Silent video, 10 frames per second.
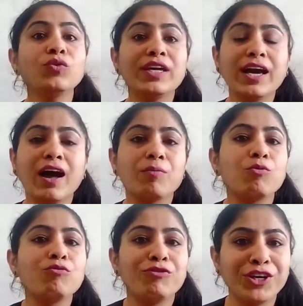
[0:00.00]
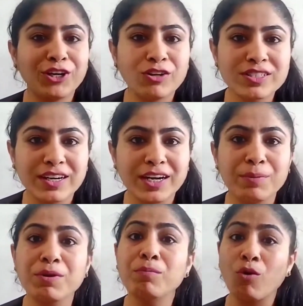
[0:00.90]
ये आपको वेट लॉस
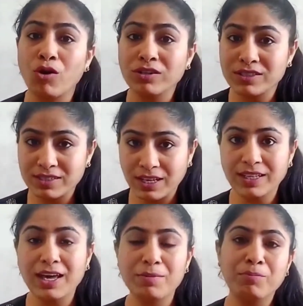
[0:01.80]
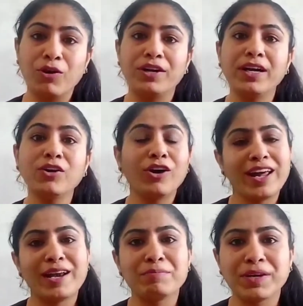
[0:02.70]
करने में बहुत ज़्यादा इम्पॉर्टेंट और
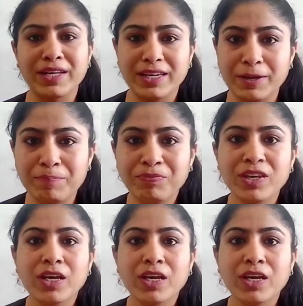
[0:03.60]
हेल्प करेगी